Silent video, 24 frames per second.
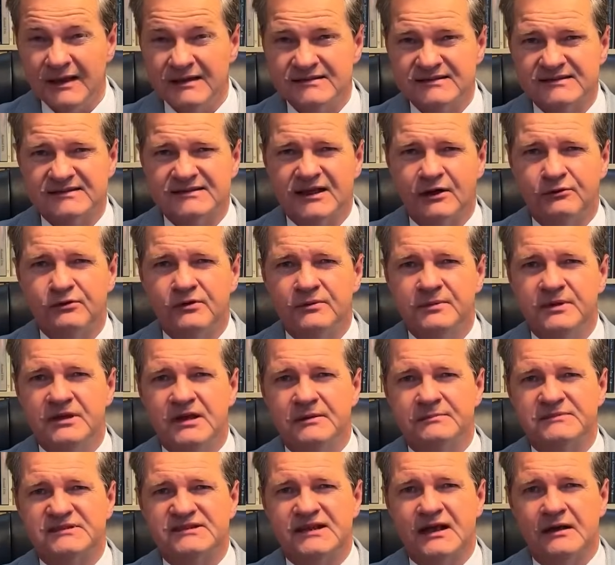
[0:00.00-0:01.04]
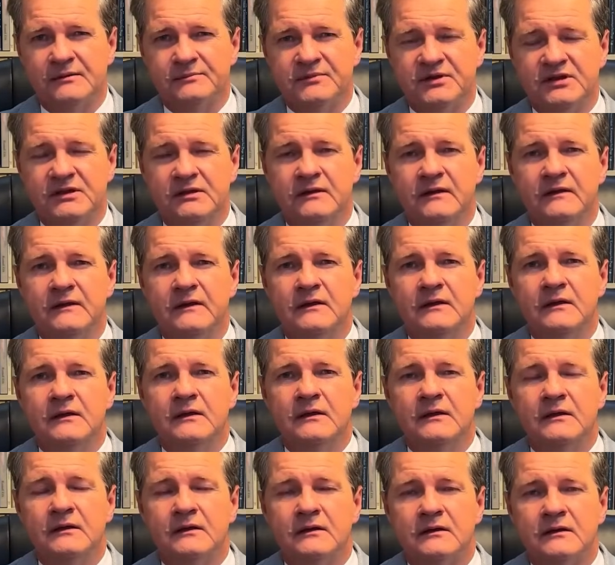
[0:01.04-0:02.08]
z całymi Niemcami.
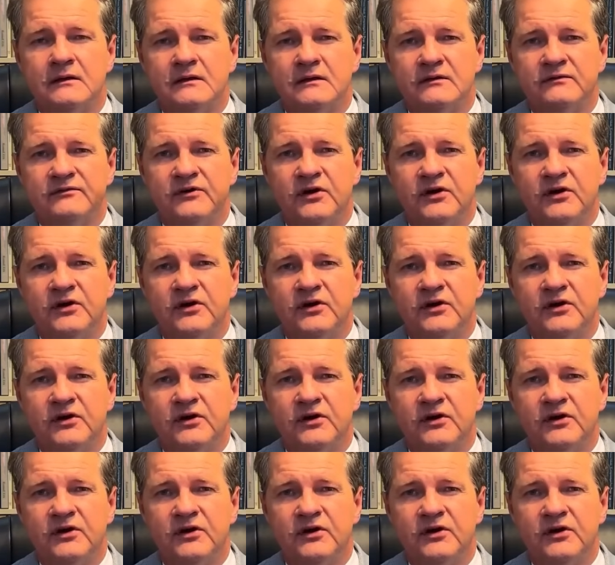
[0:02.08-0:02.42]
E,